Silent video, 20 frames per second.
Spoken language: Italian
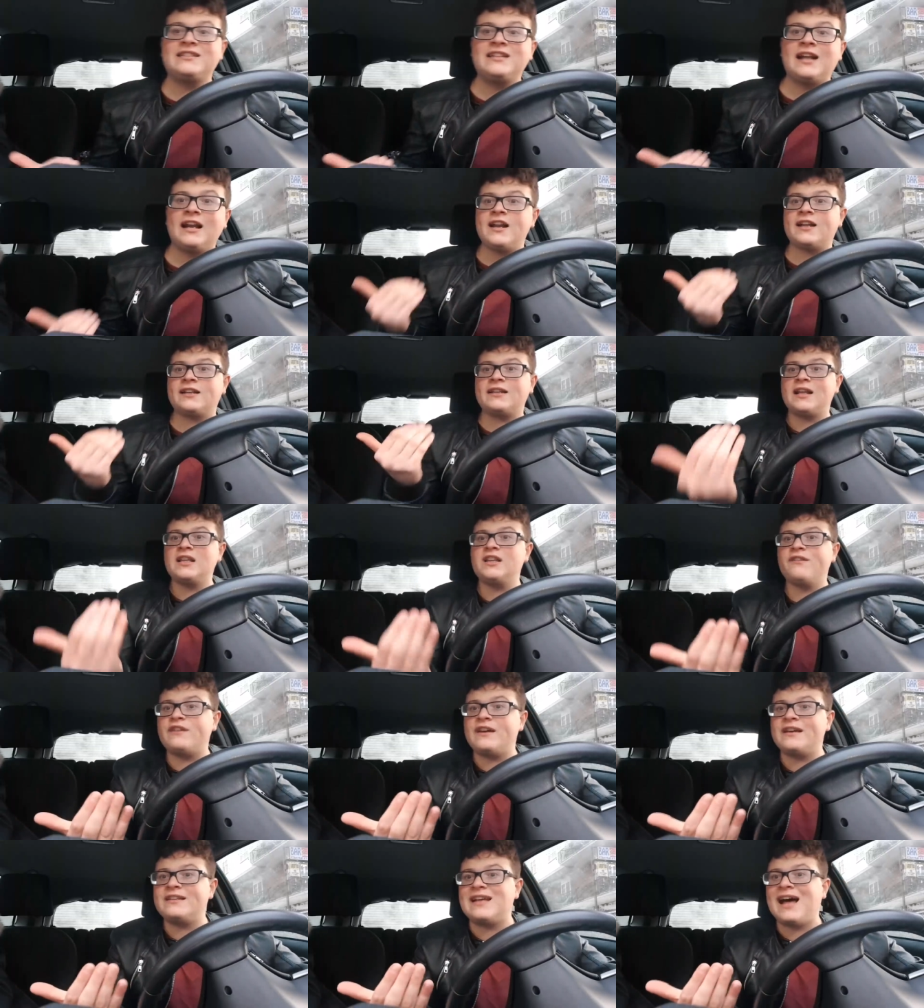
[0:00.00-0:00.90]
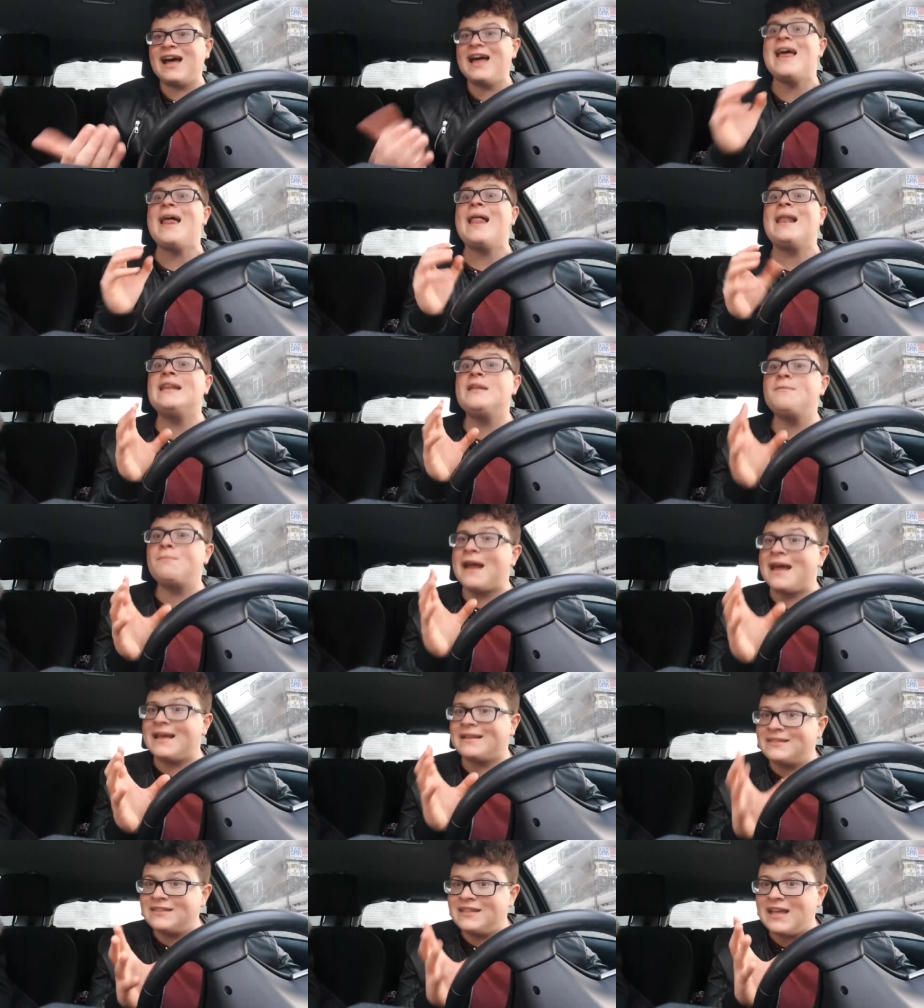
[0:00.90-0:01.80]
alzi la linea della difesa, li
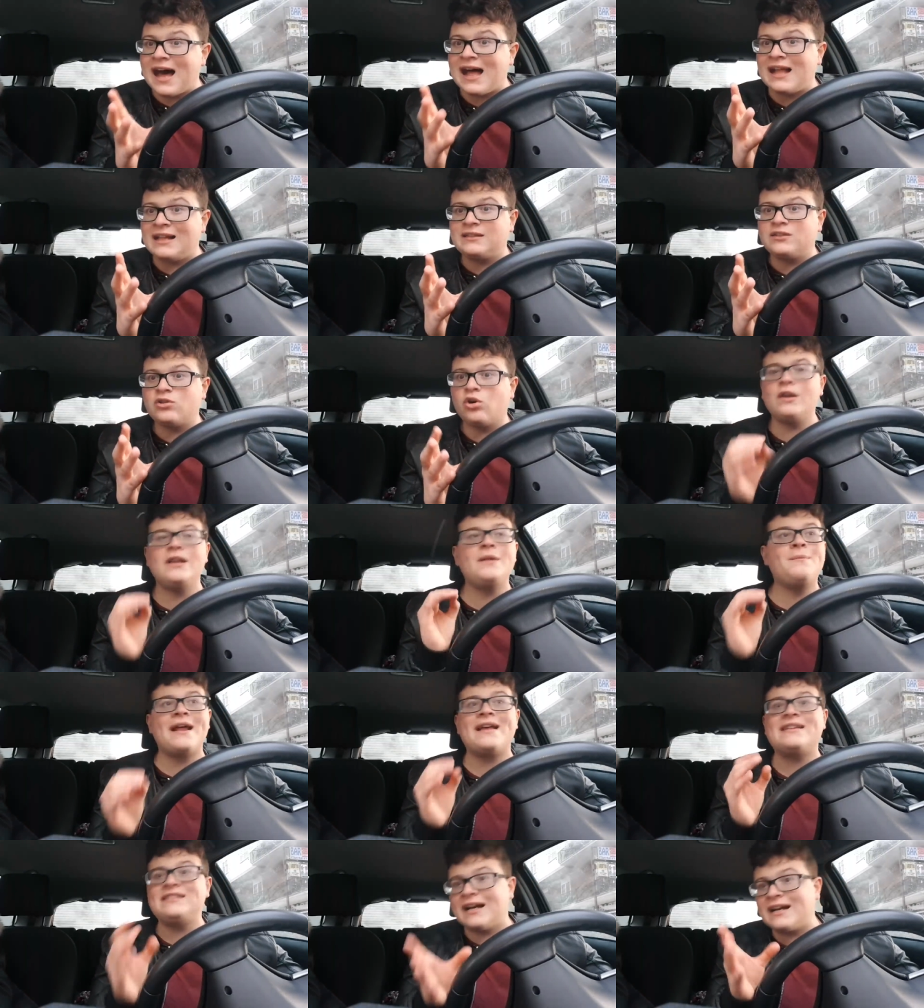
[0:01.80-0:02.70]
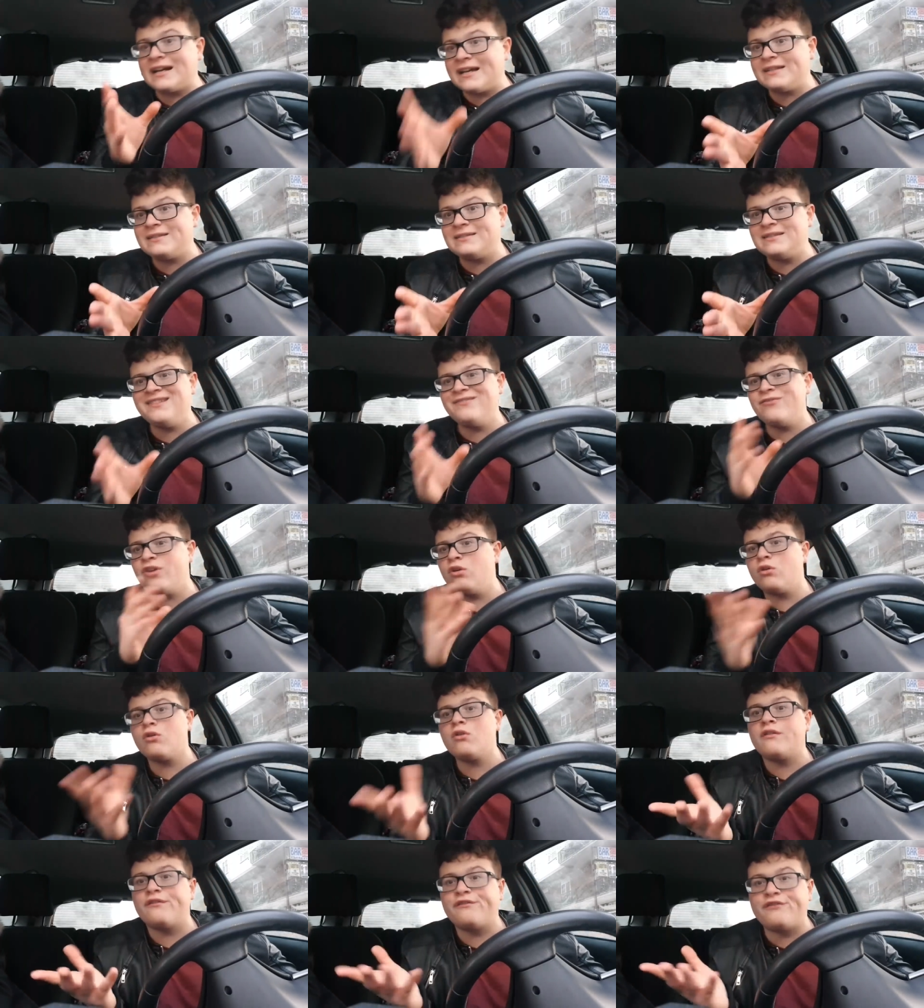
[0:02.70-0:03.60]
pressi alto, li prezzi aggressivo e
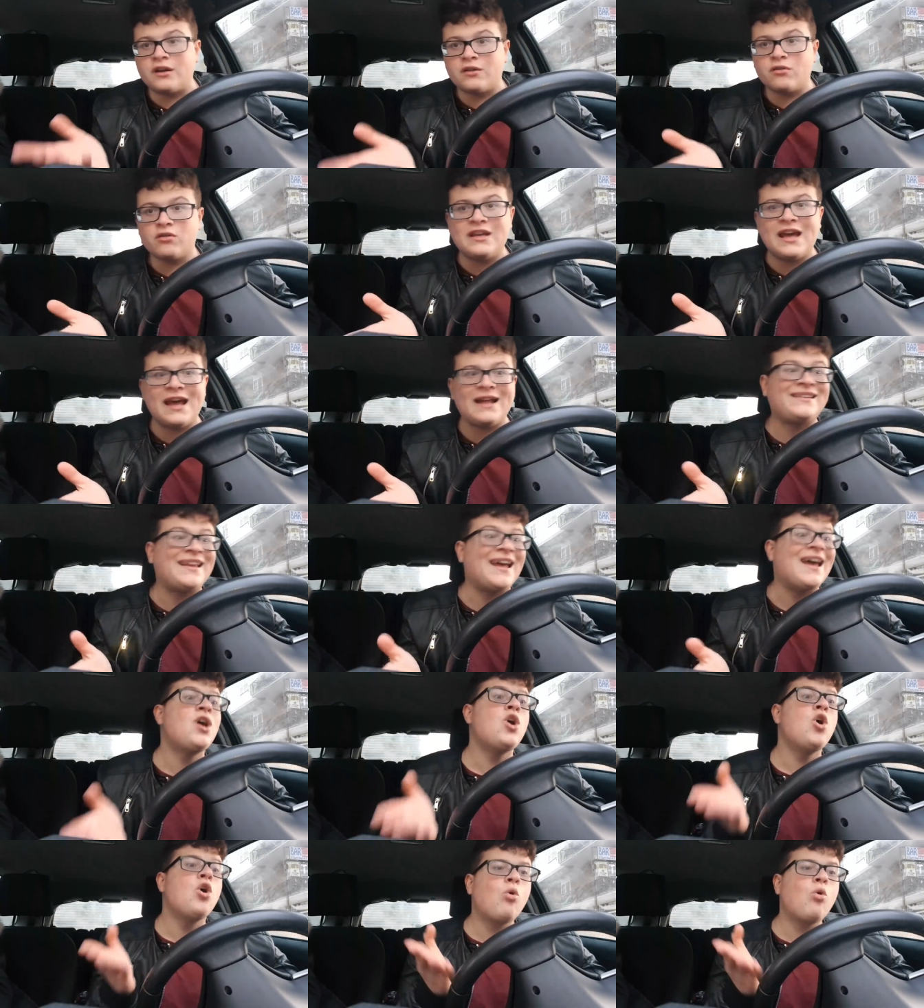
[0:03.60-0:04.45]
loro non fanno niente.